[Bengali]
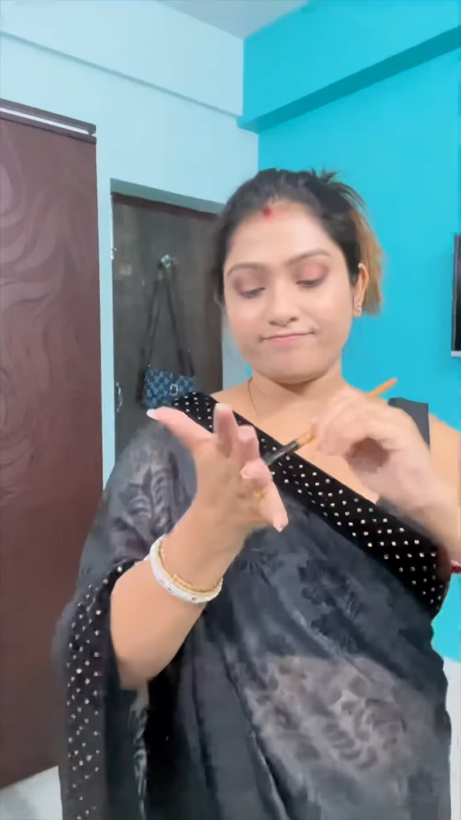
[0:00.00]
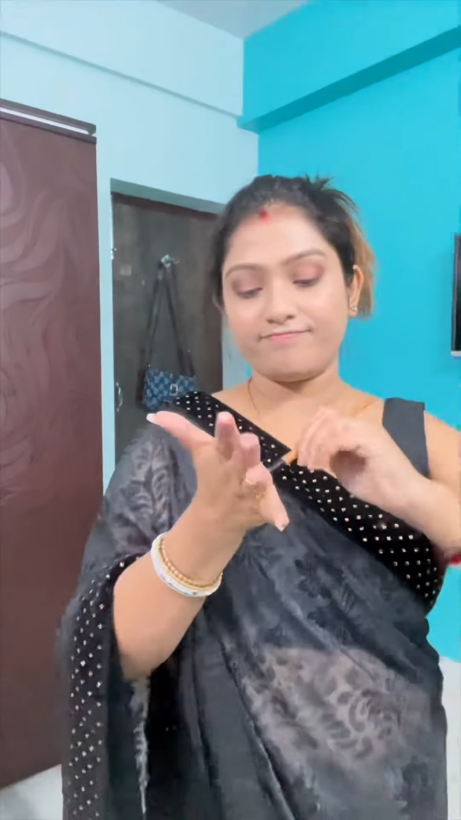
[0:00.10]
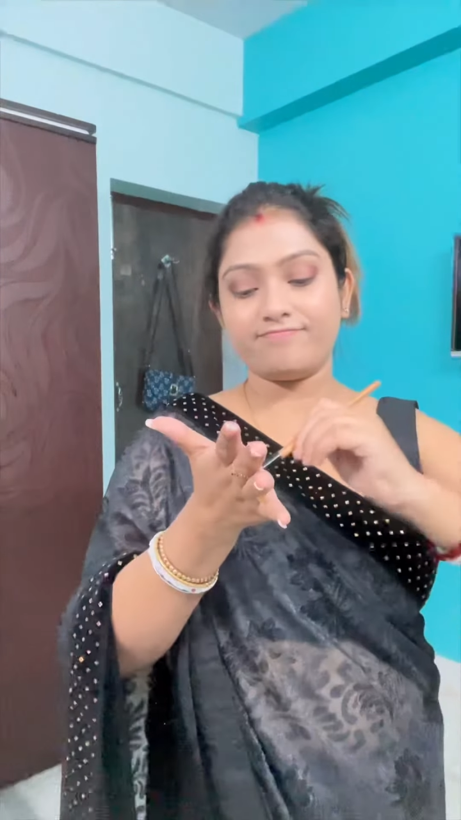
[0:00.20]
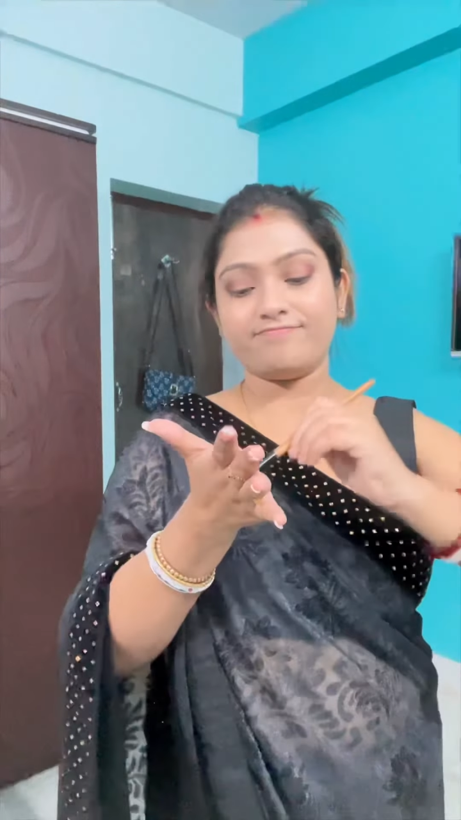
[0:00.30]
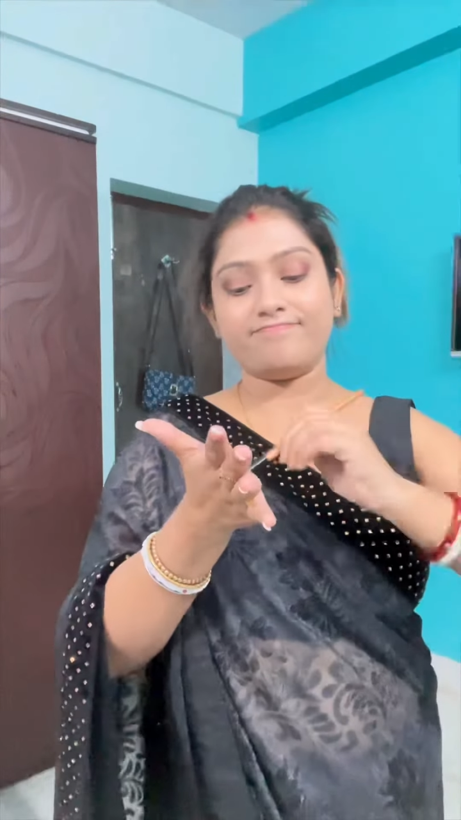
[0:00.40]
মানে
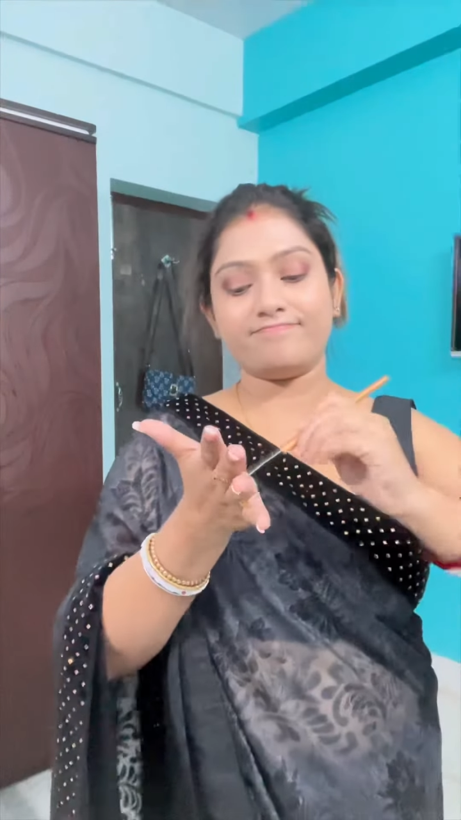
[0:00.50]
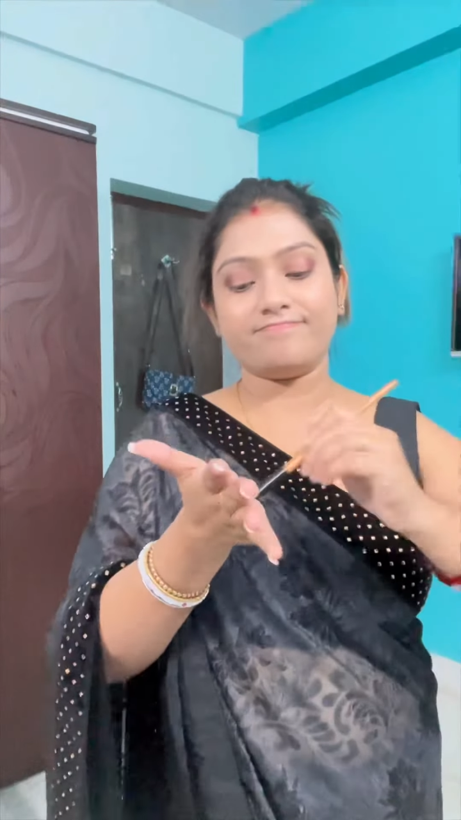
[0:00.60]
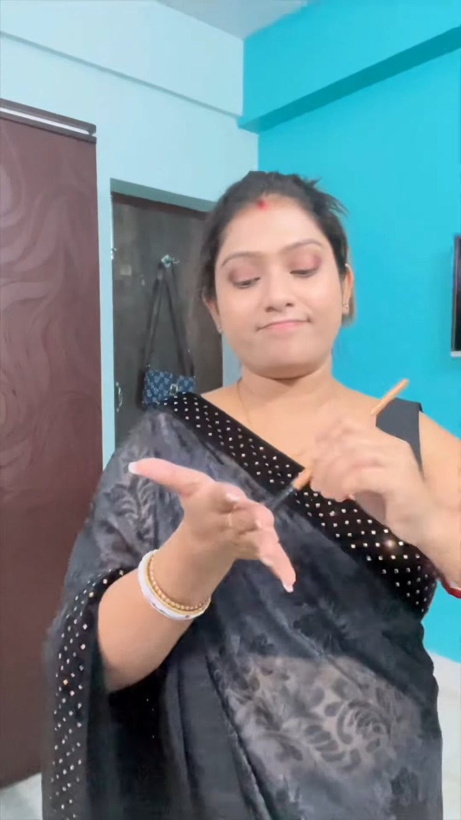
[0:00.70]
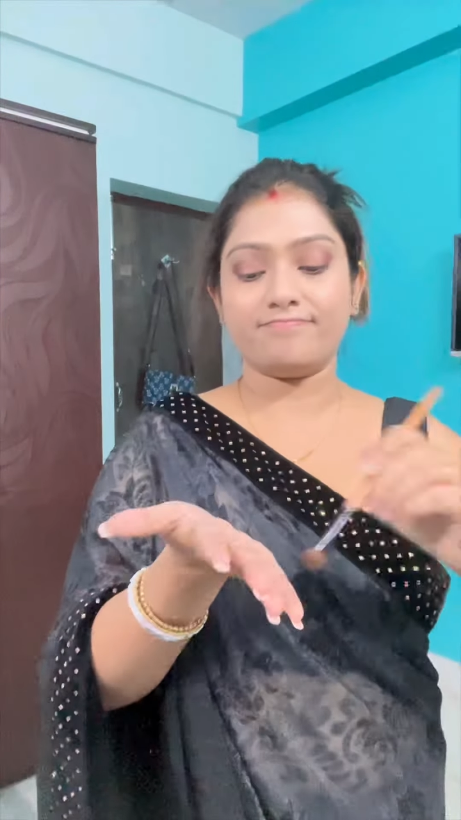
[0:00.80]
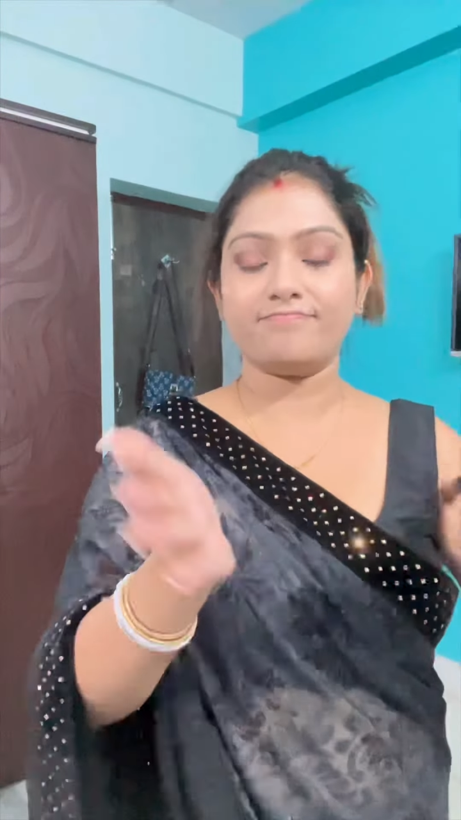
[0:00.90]
ডার্ক
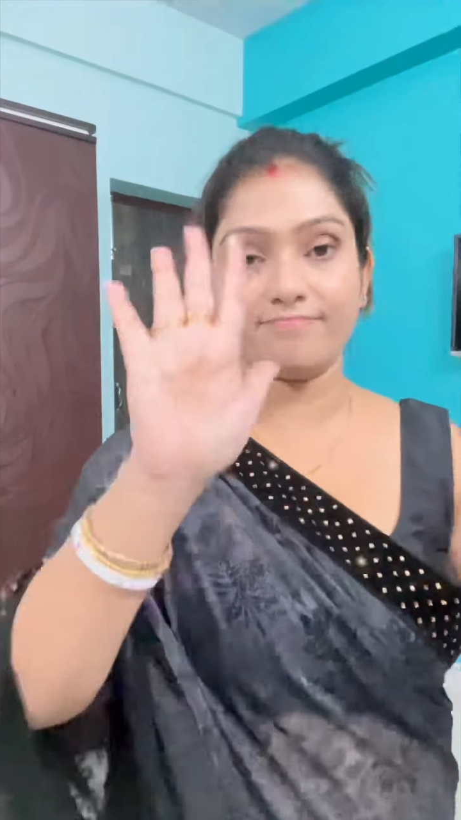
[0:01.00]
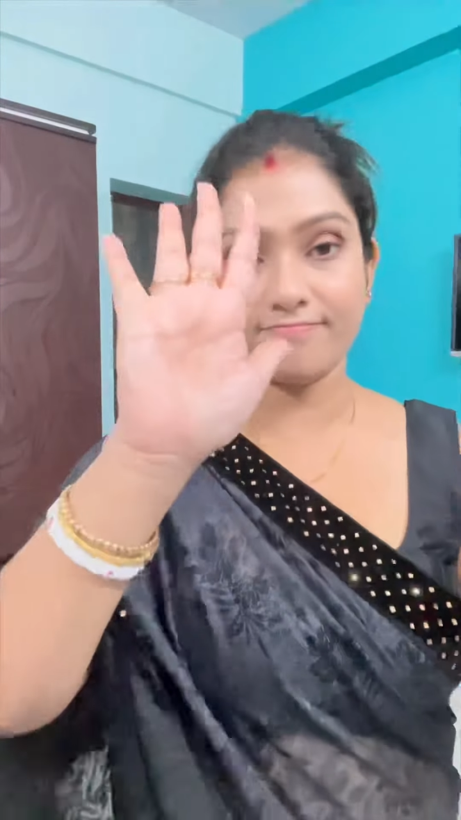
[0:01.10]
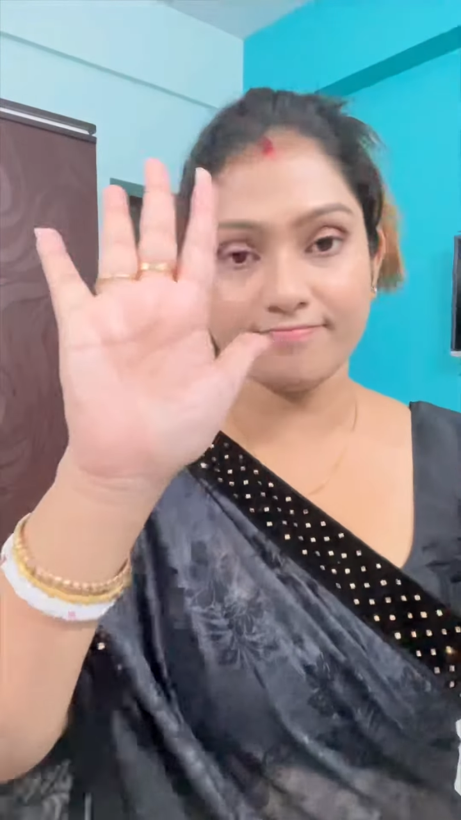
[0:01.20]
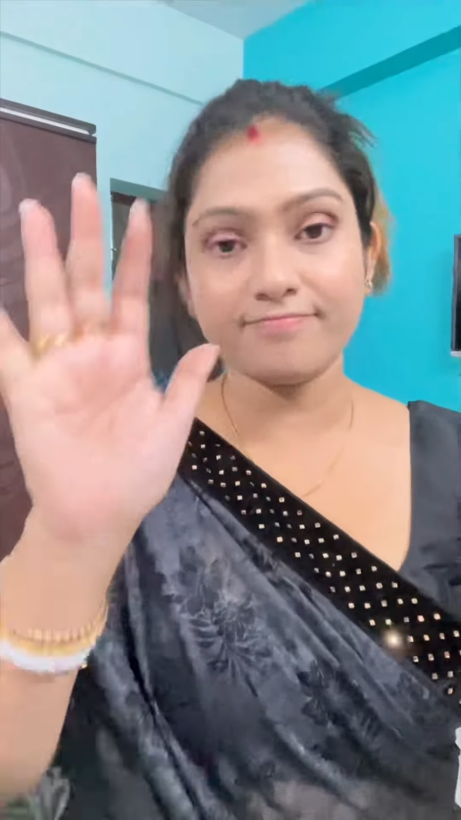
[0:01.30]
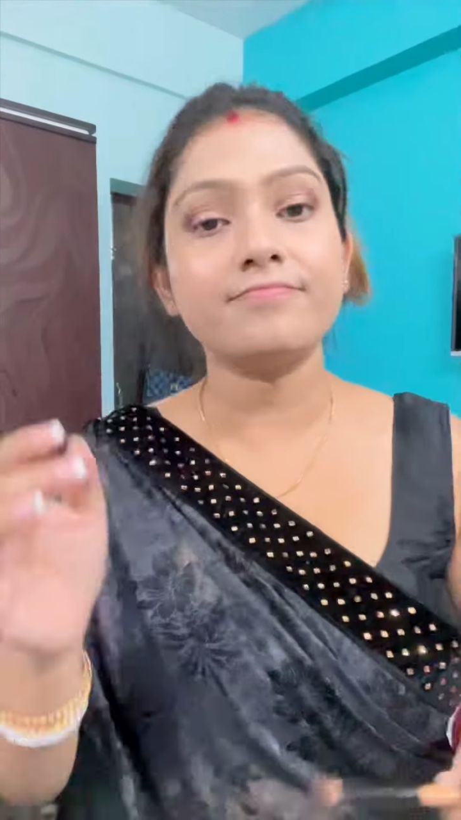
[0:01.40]
ব্রাউন
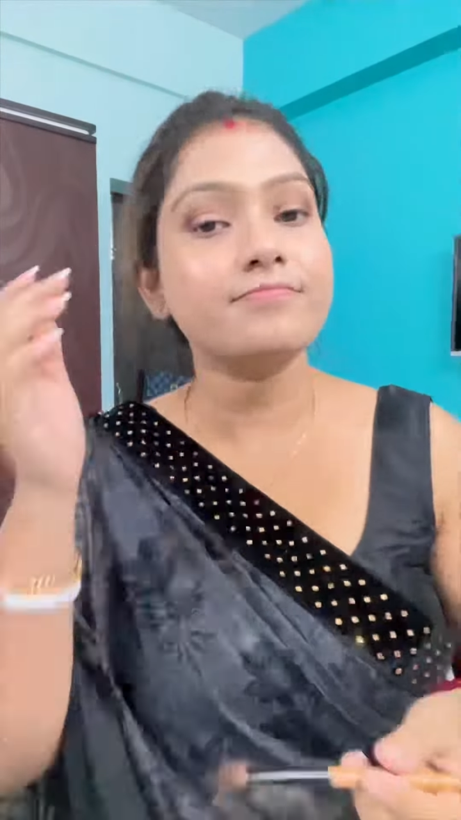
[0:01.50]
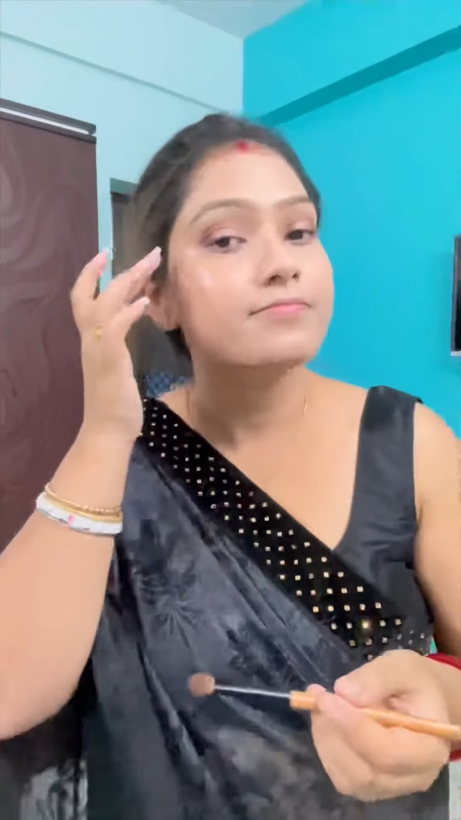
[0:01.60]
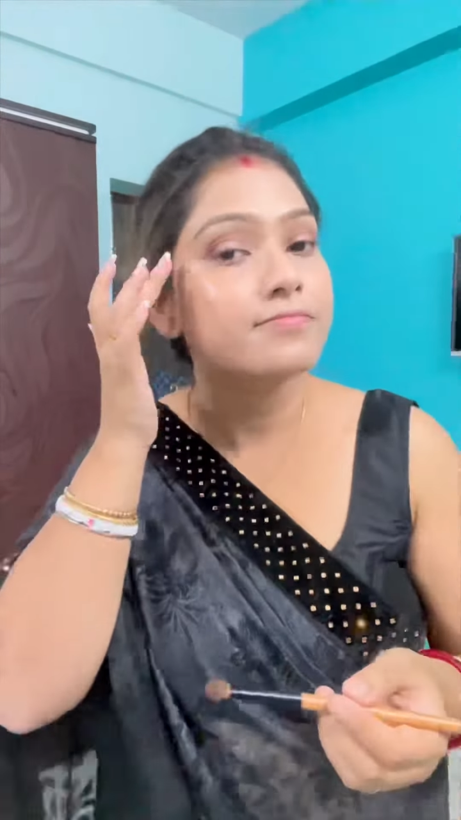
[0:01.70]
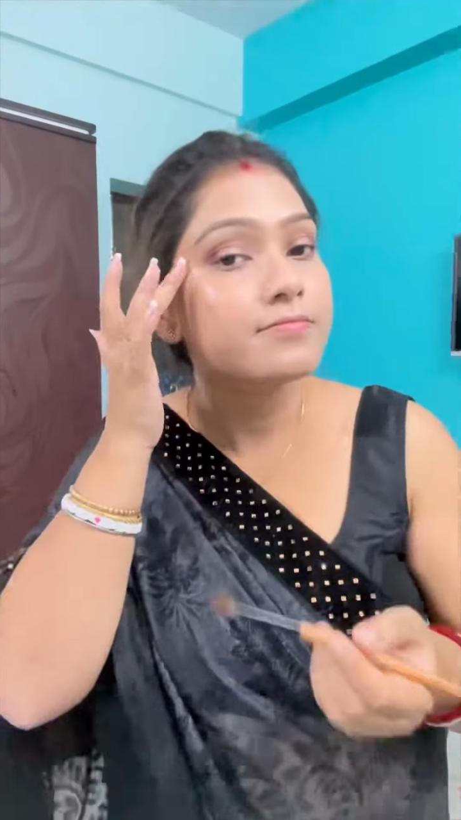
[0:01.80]
কালার নিয়ে